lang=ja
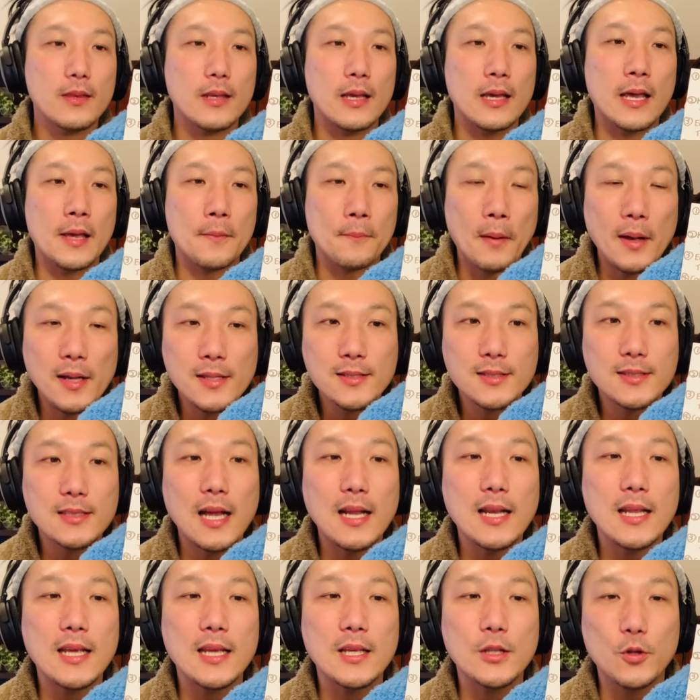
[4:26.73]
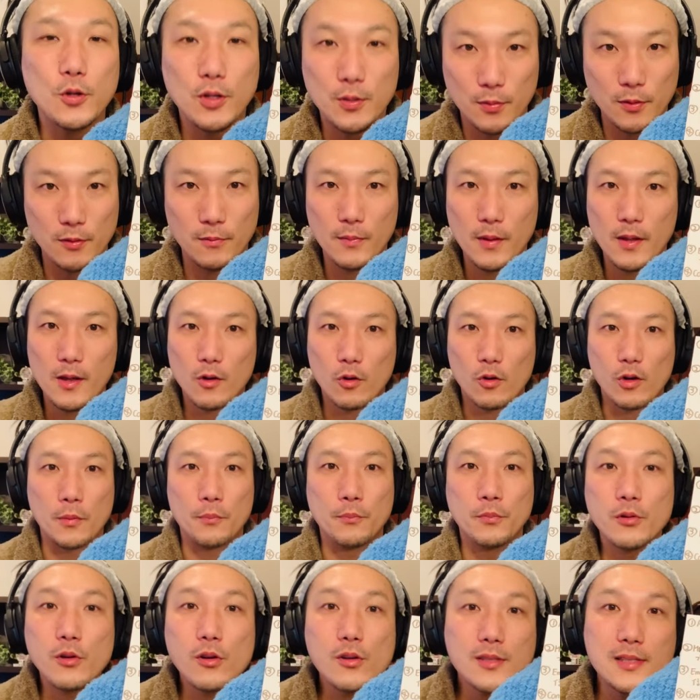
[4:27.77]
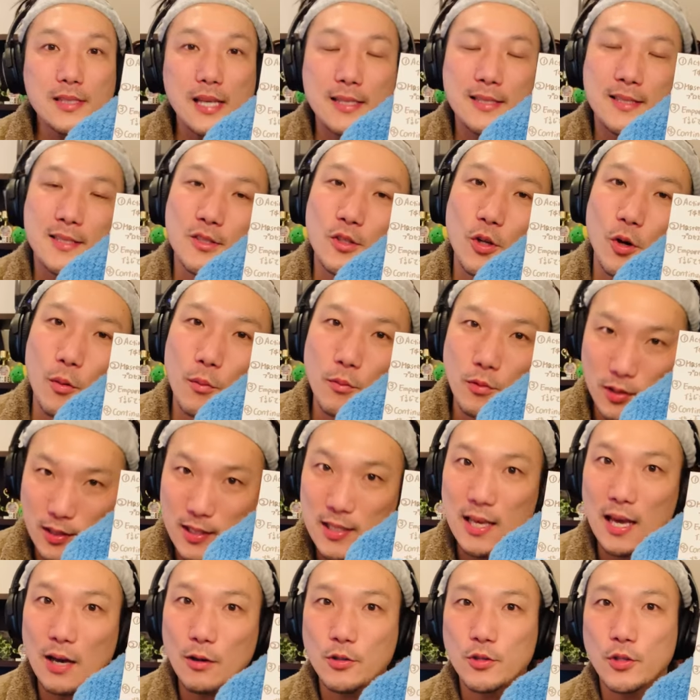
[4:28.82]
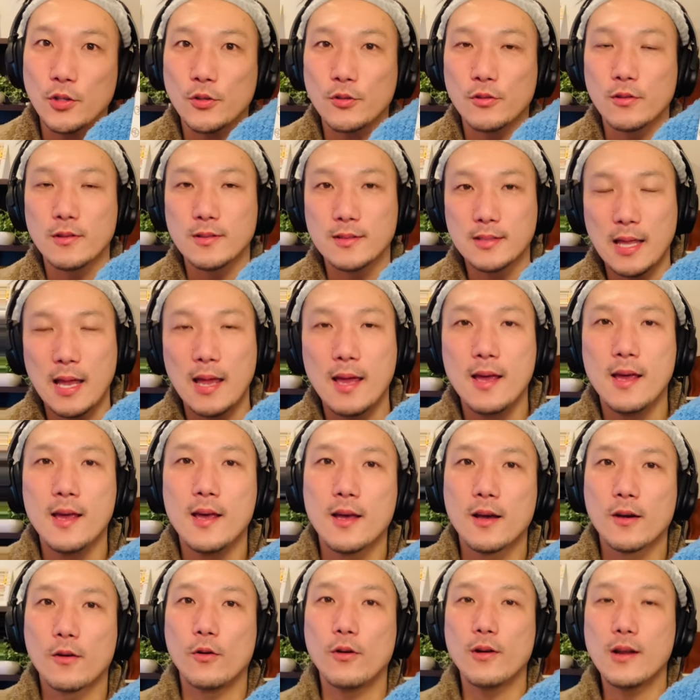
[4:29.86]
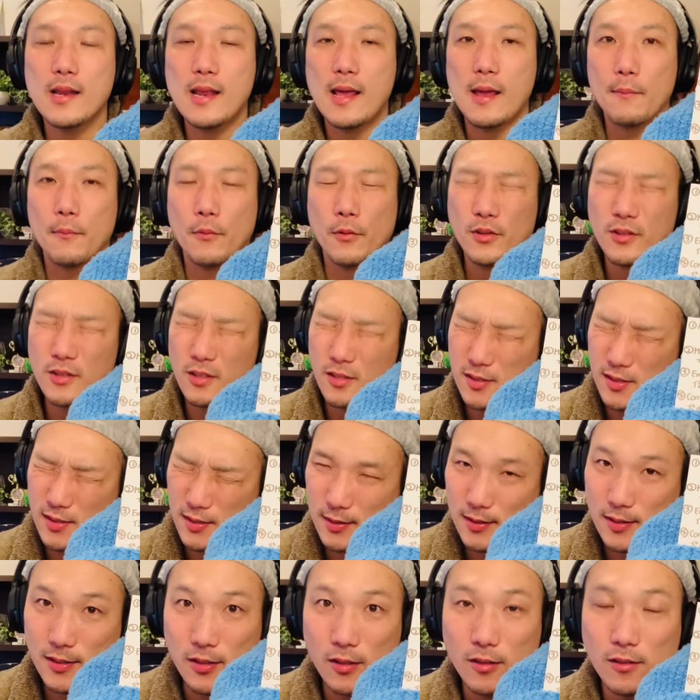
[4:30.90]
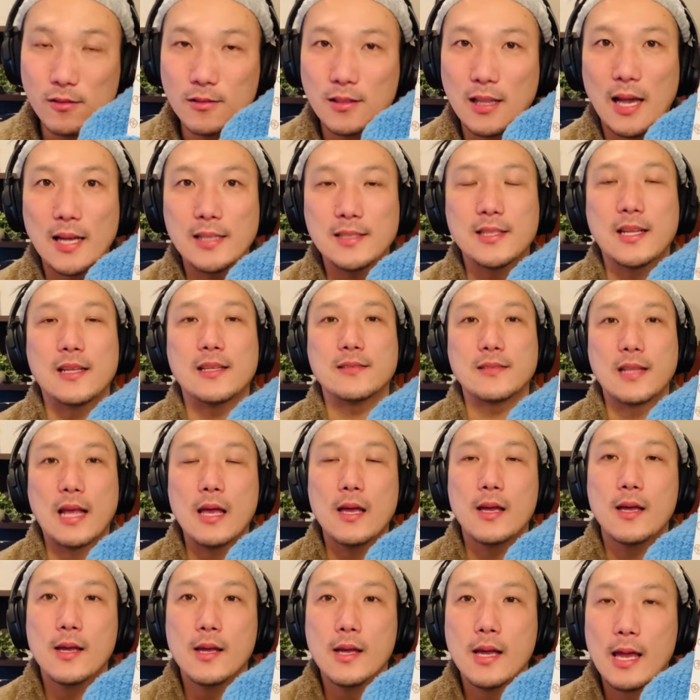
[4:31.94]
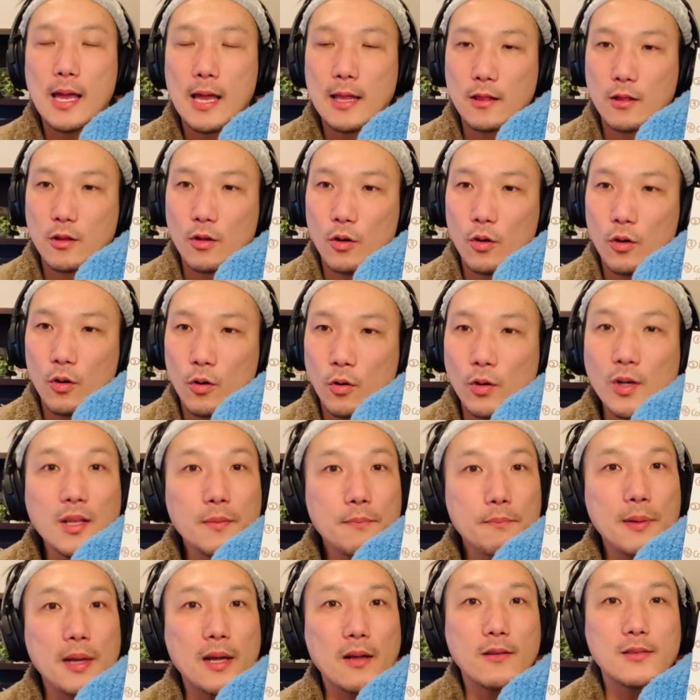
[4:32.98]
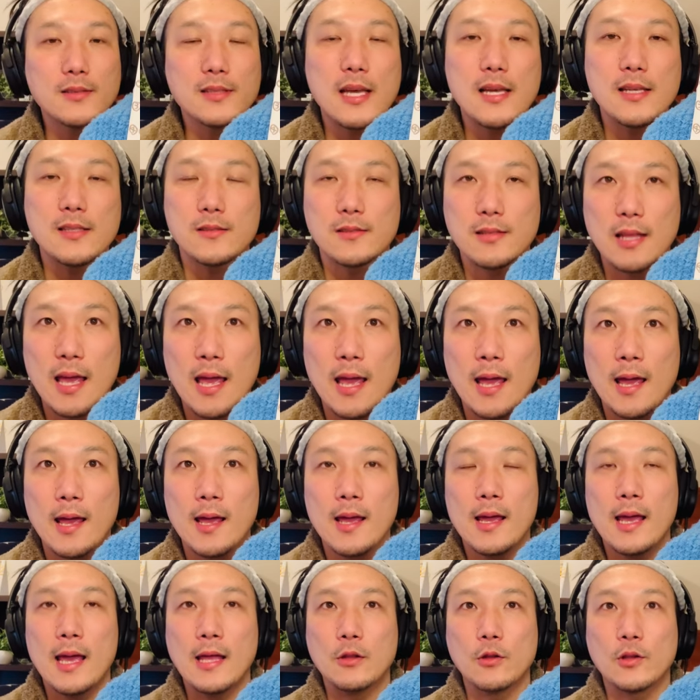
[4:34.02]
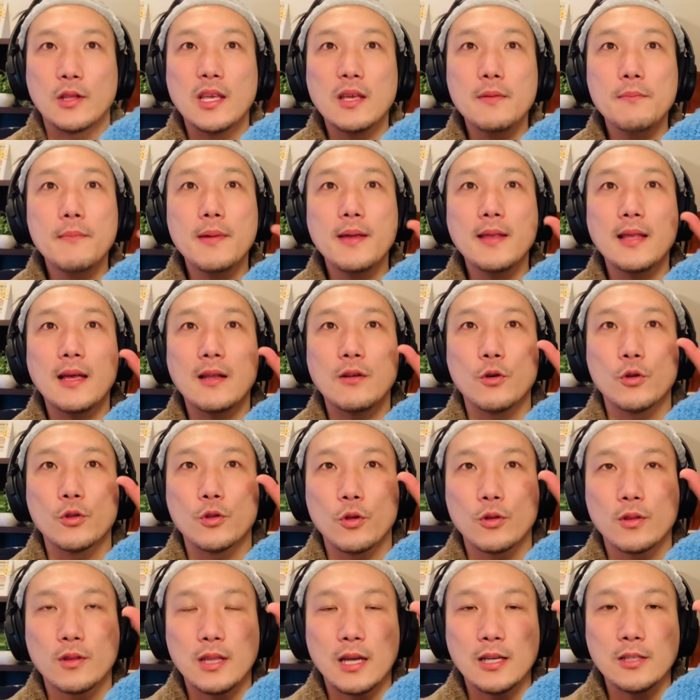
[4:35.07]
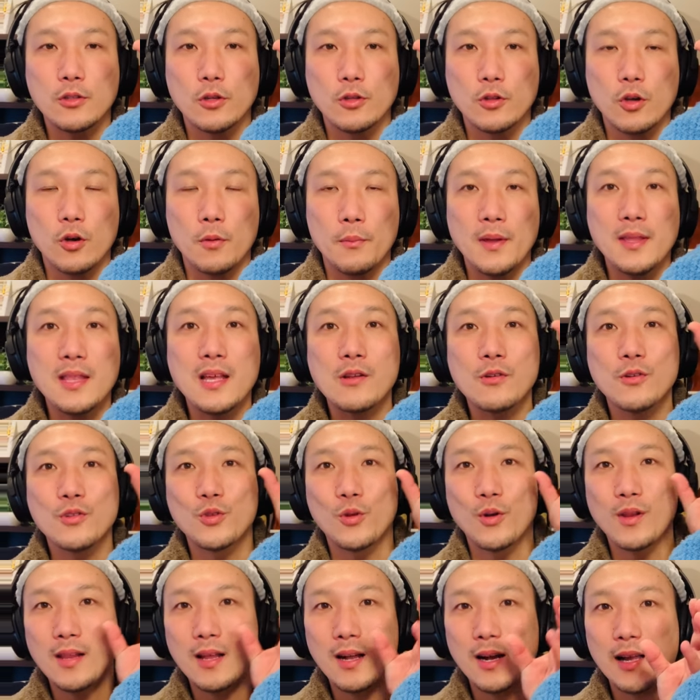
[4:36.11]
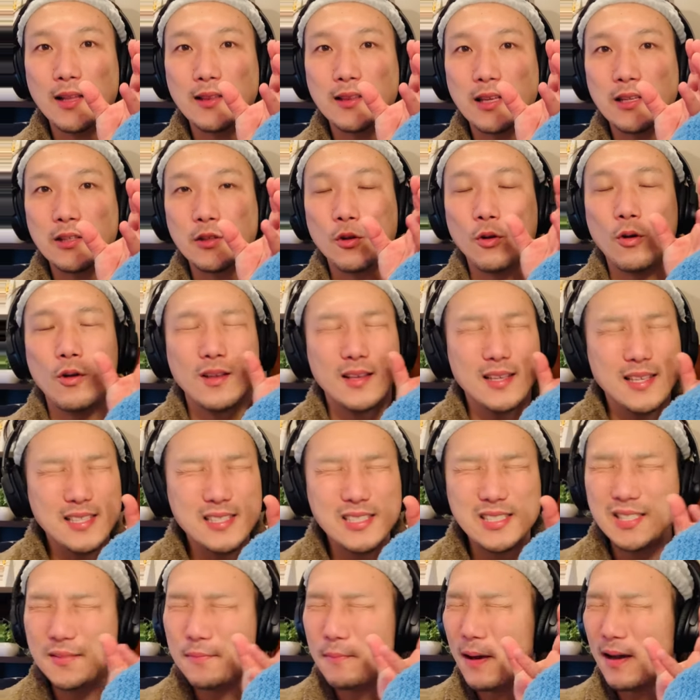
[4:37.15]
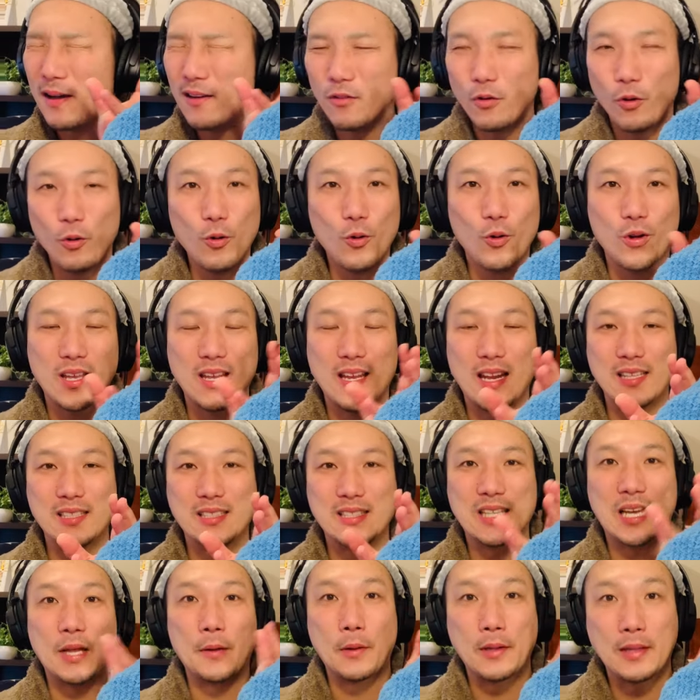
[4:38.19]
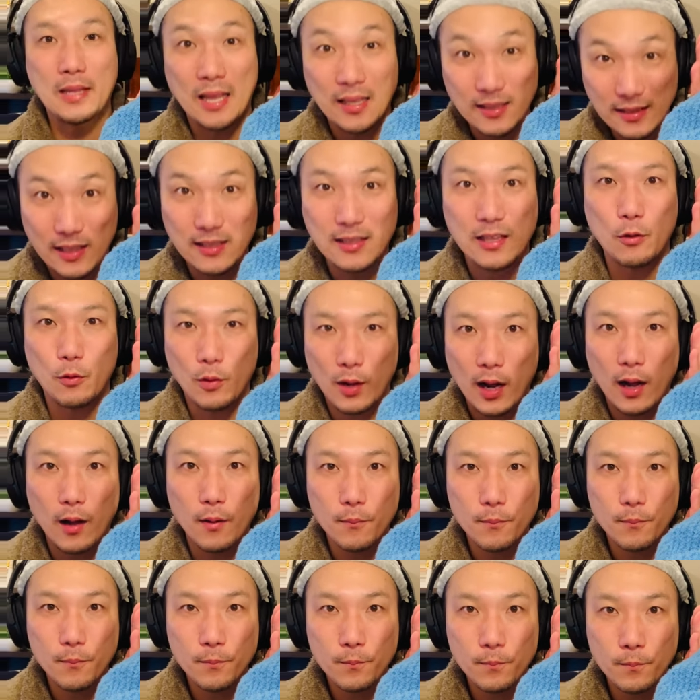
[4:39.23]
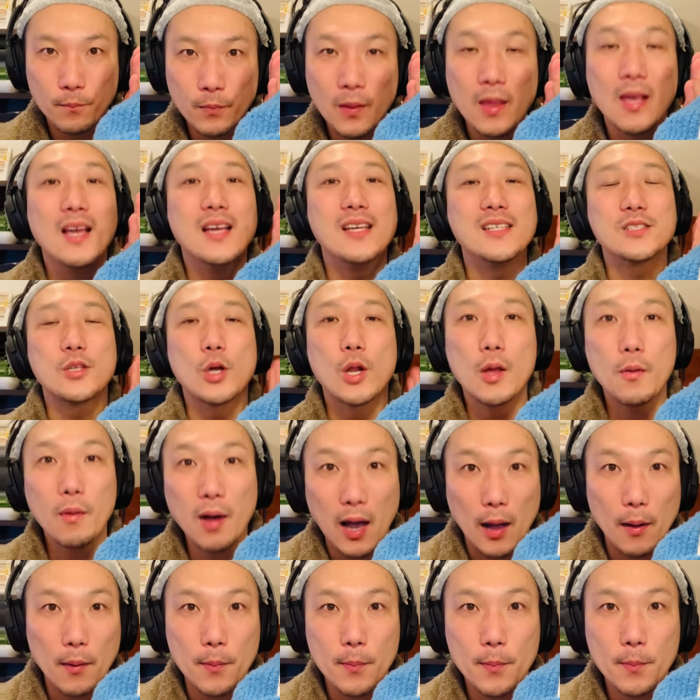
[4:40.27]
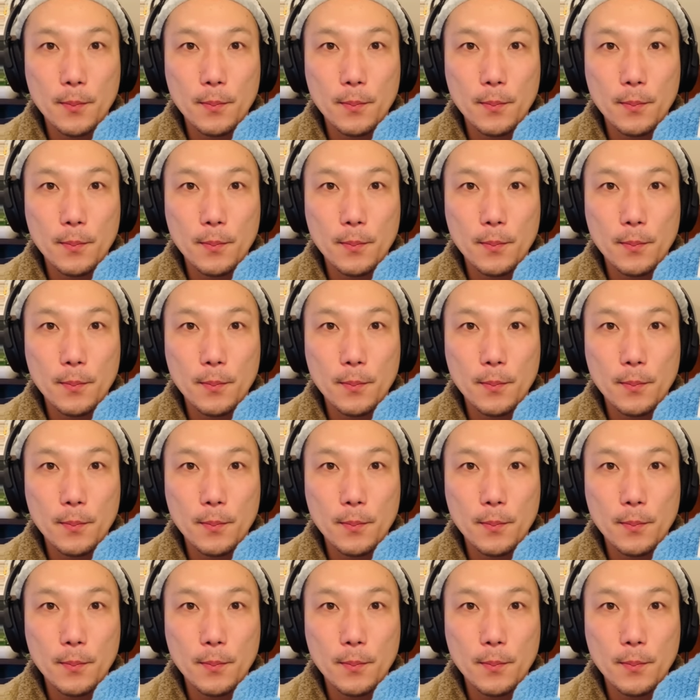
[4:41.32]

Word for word: えー、マスタリードリブン。これ、プロセスと向き合うということですね。これね、ものすごく大事なんですね。えっと、オリンピック選手で、えっと、金メダルを取った人とメダルを取れなかった人の一番大きな違いは何だったのか。それは、